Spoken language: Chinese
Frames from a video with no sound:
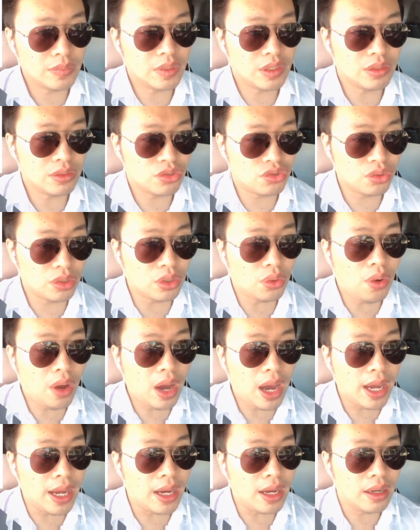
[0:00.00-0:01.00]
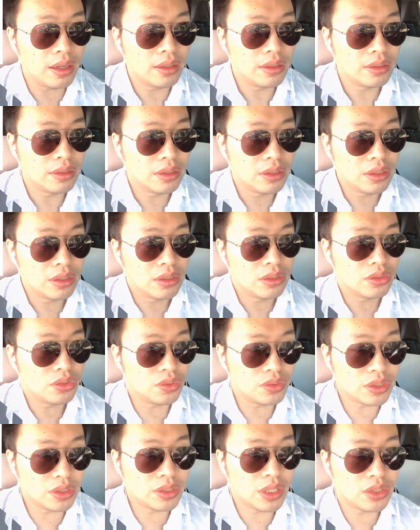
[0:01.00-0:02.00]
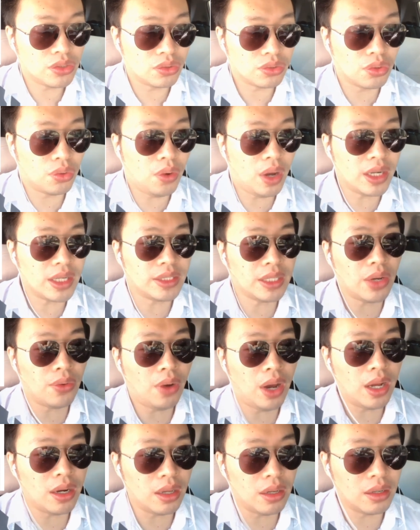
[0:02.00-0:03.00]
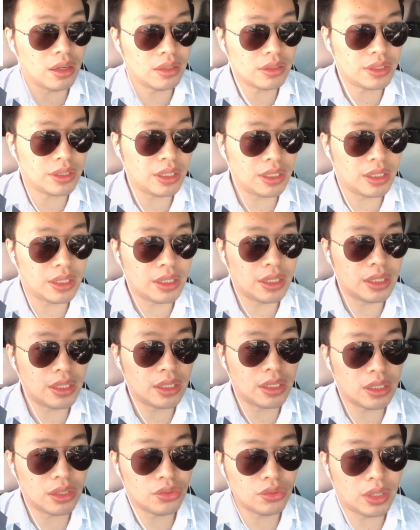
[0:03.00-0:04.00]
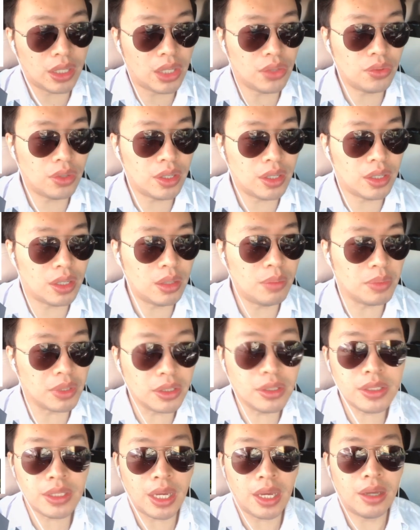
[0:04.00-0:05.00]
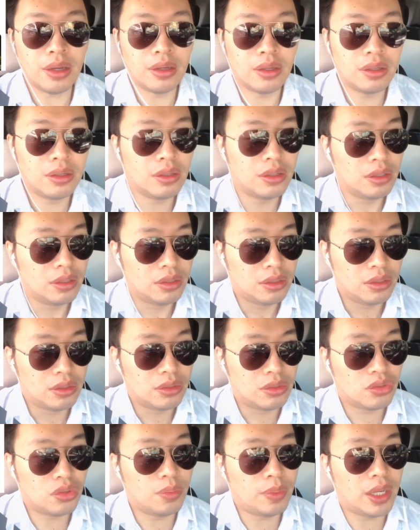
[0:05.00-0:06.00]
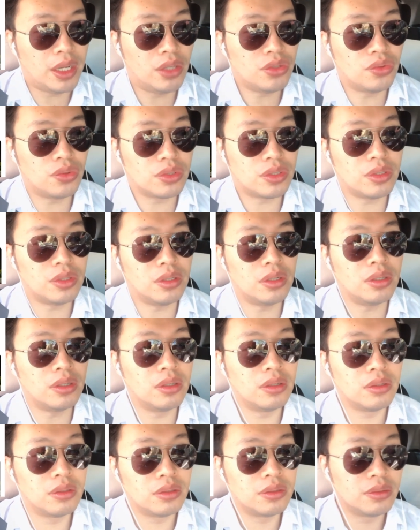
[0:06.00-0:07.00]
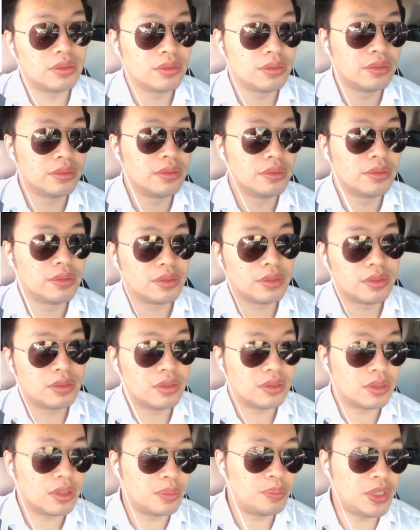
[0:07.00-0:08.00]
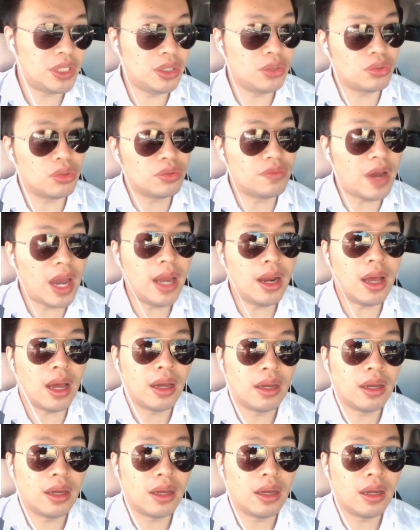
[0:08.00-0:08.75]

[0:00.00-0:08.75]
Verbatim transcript: 说的话呀，就经常就是话里带话了，而且越来越明显。说白了就是屁股就歪了